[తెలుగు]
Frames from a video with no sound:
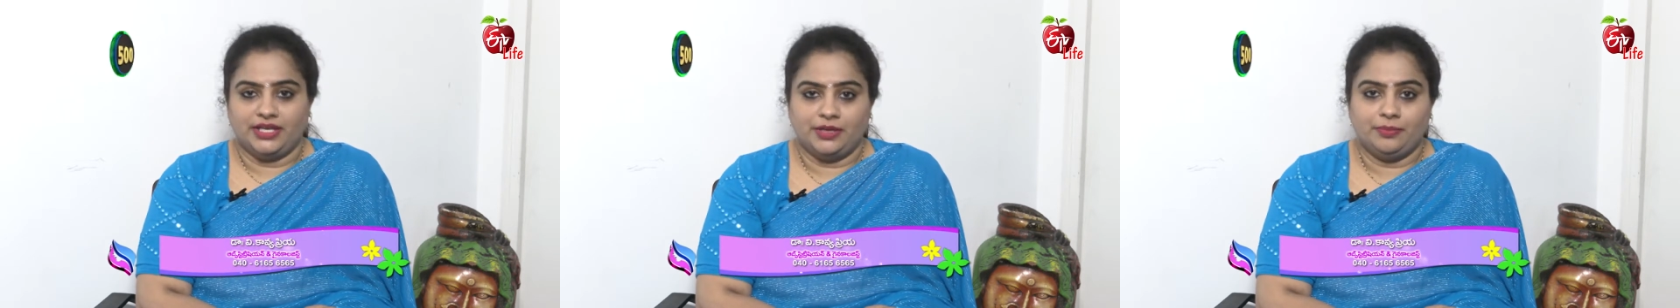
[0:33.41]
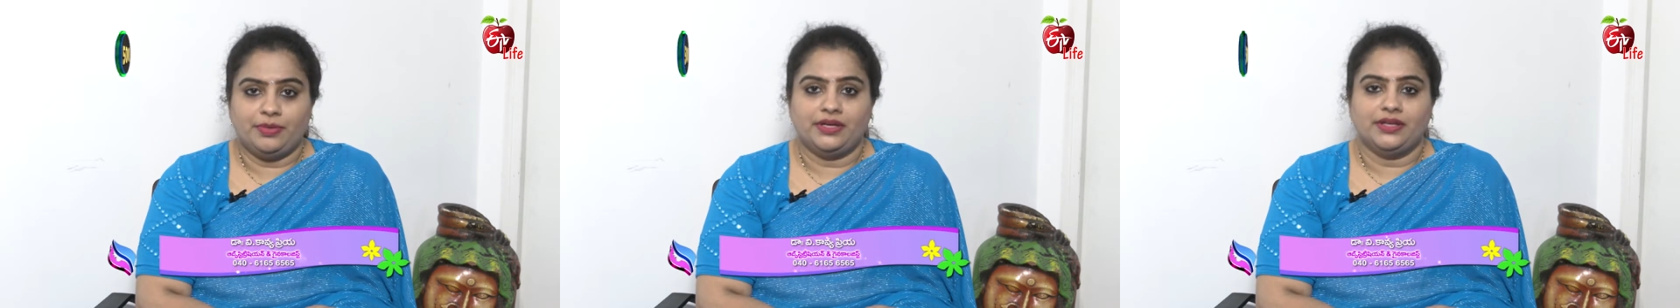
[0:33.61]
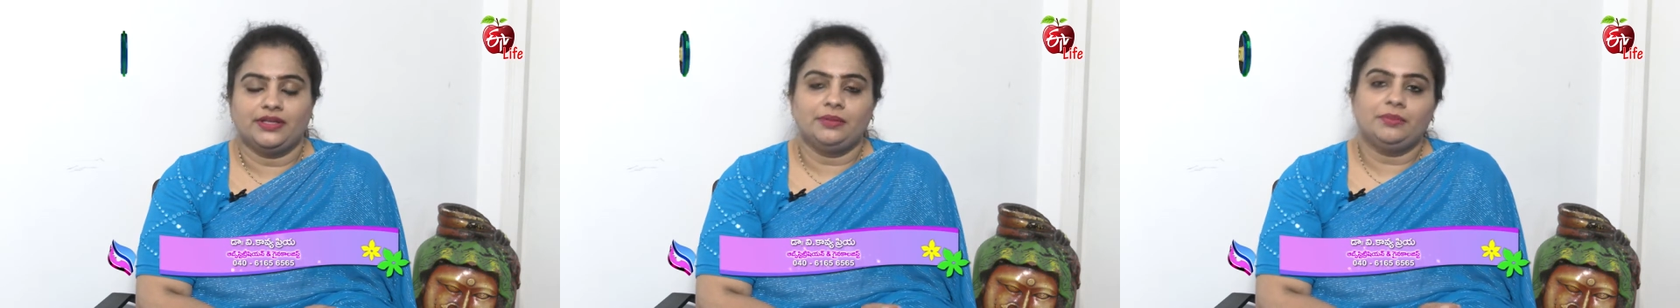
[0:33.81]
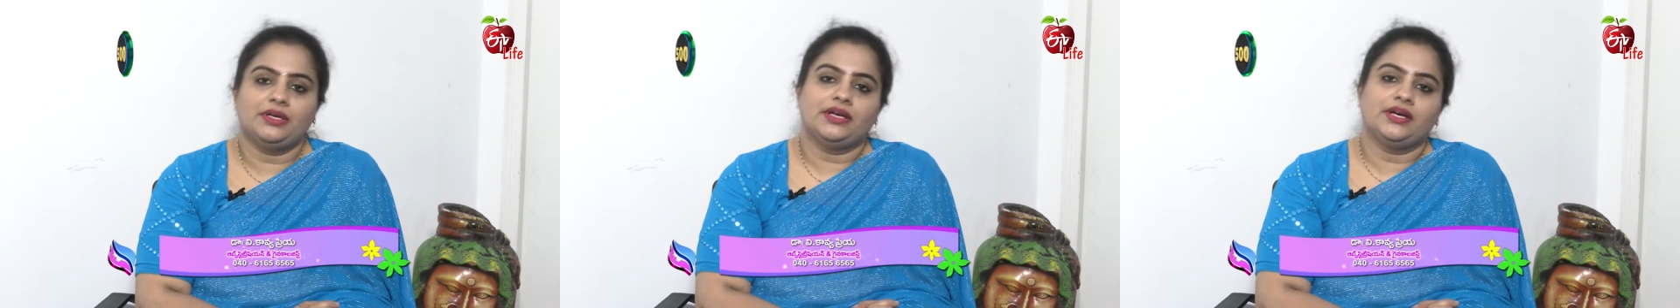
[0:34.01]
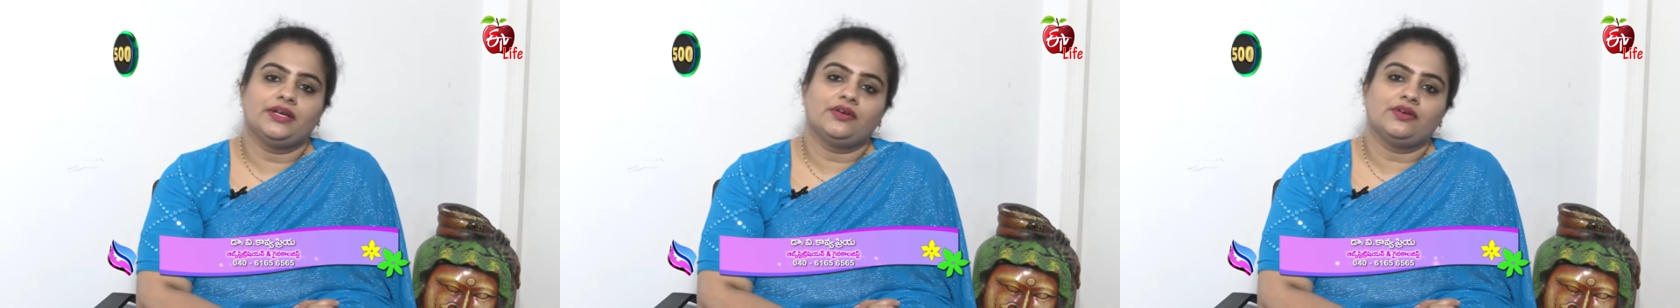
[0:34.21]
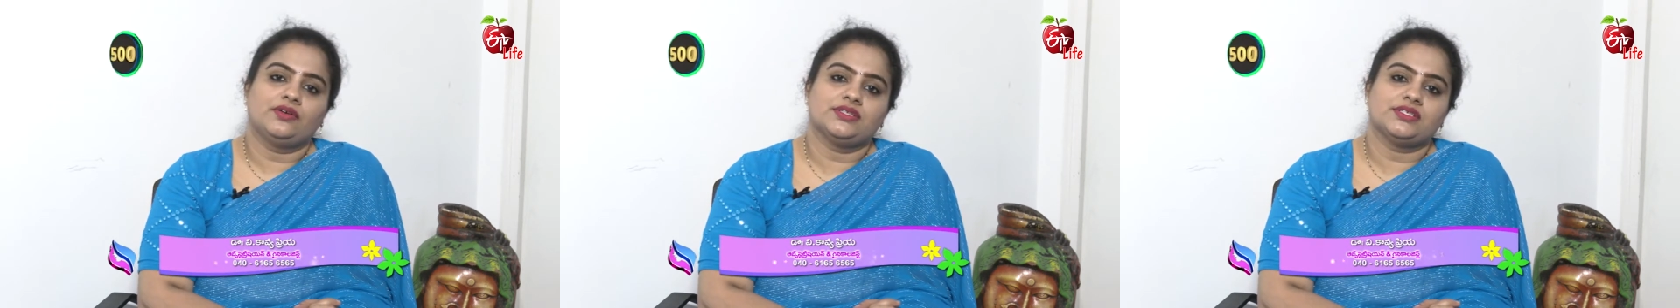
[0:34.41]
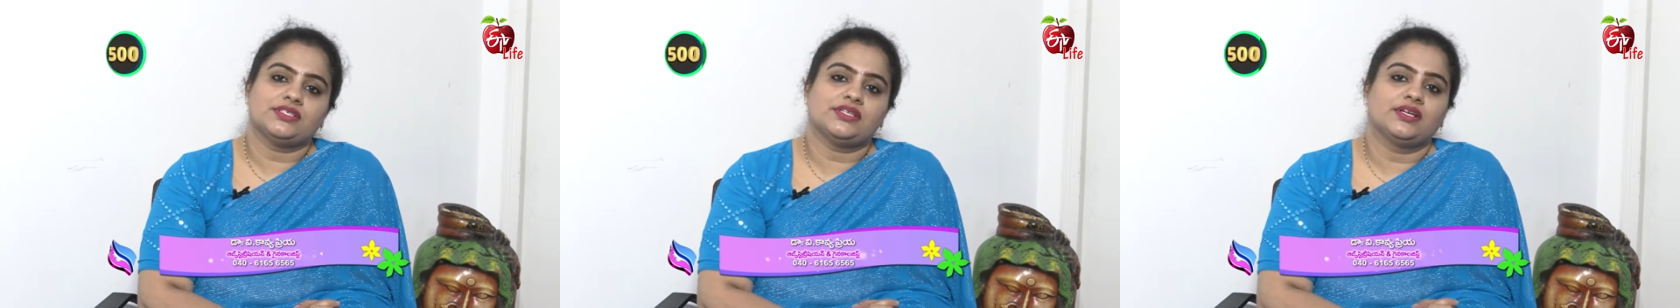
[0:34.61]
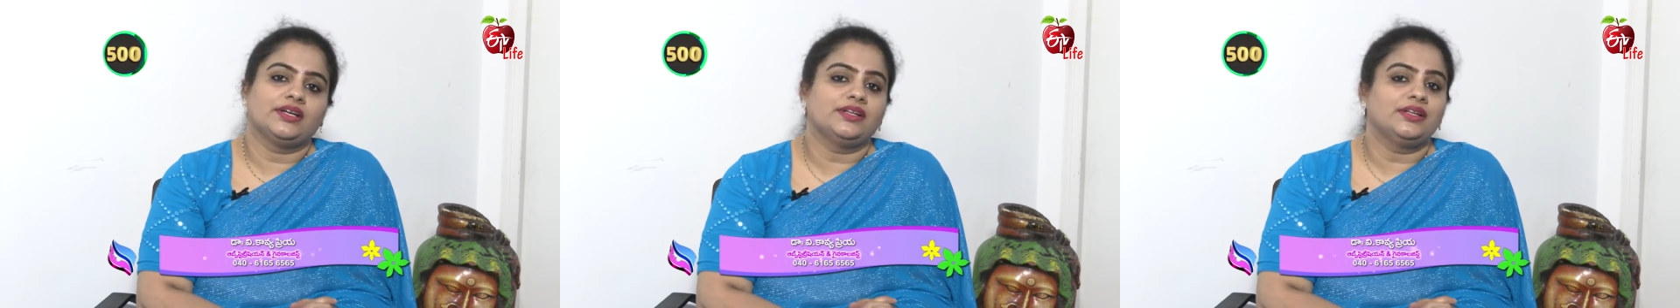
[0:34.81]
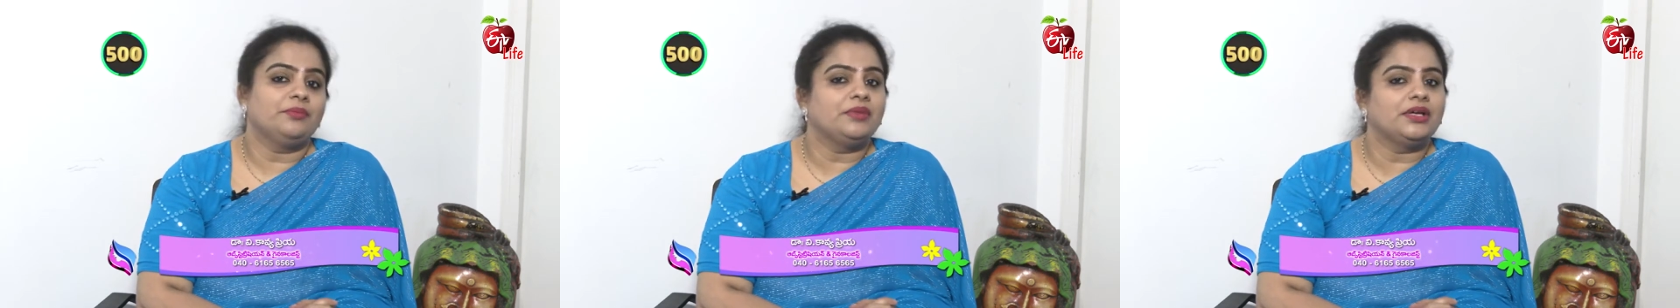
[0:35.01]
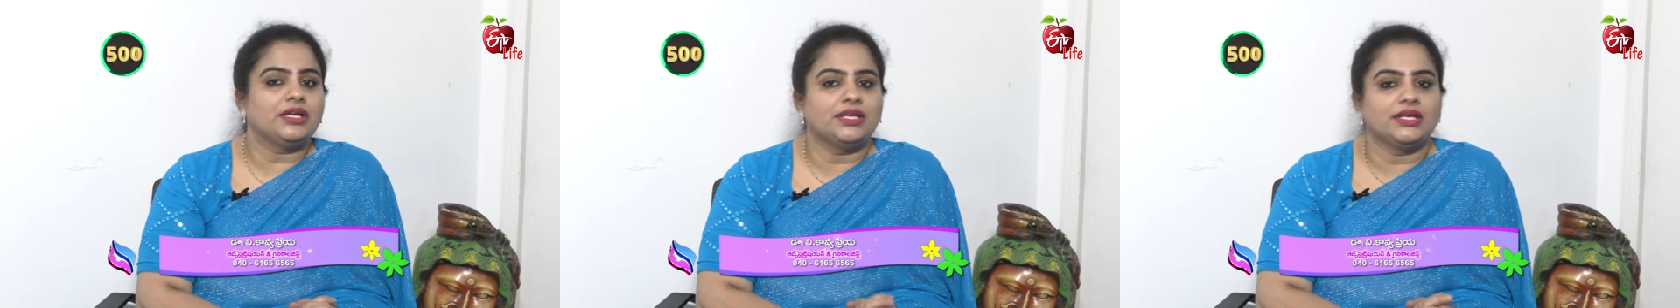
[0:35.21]
ఏర్పడింది మీ గైనకాలజిస్ట్ని అడిగితే
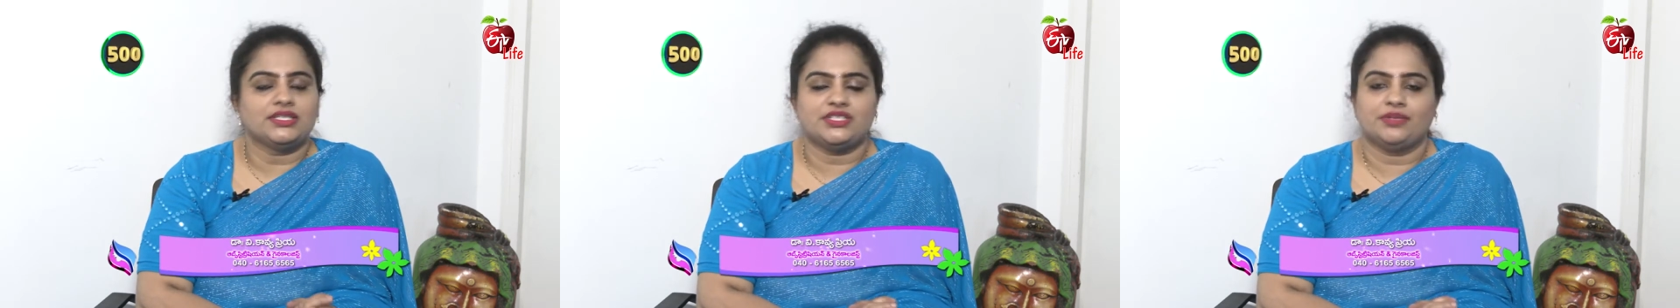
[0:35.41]
మీరు ఇలా